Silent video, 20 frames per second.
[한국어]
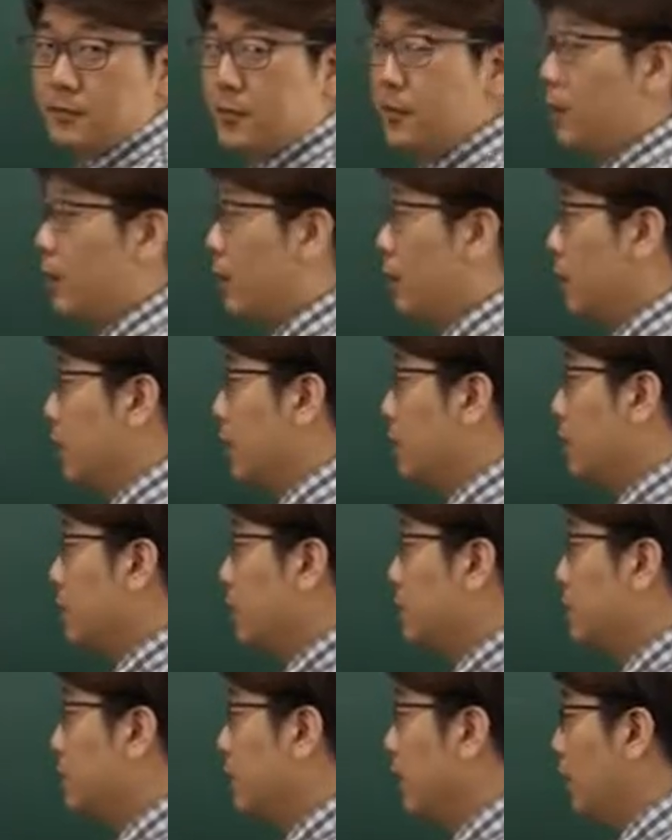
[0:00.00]
근데
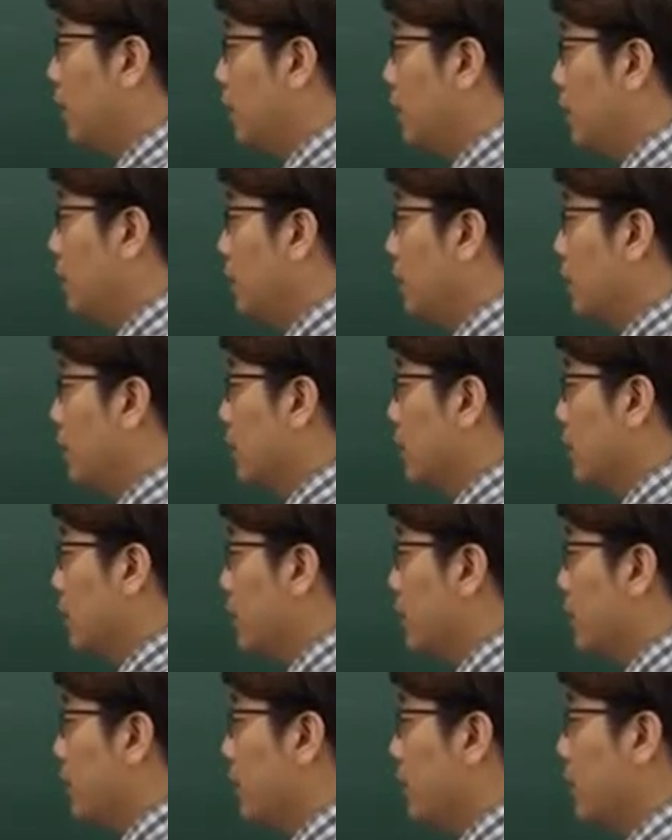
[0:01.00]
그의
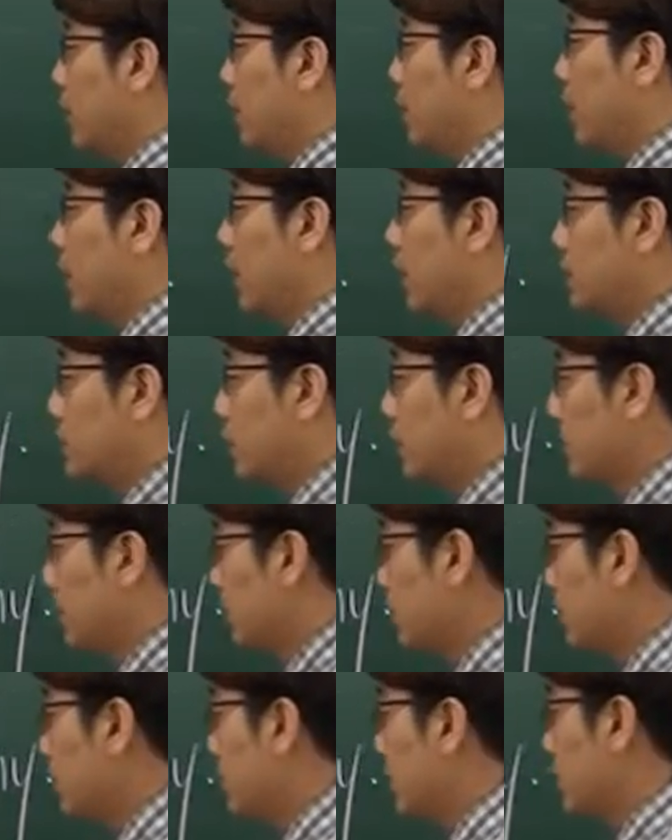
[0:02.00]
company 안에서,
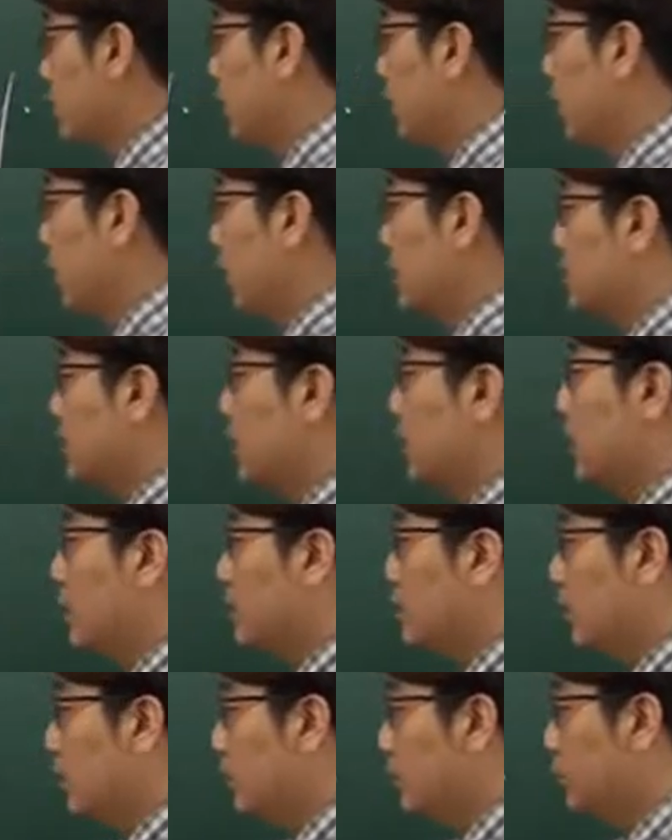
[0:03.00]
그의 회사
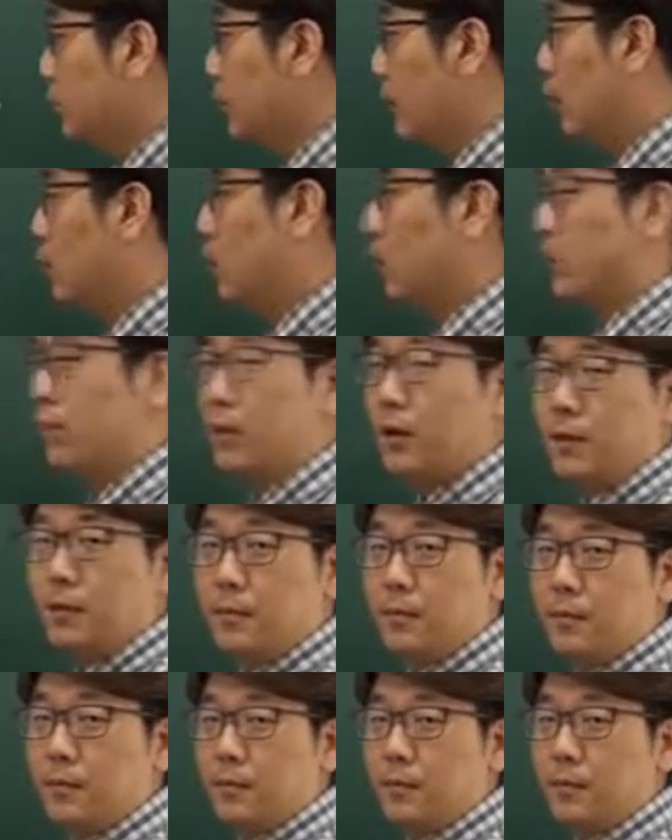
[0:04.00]
안에서 말도 안 돼.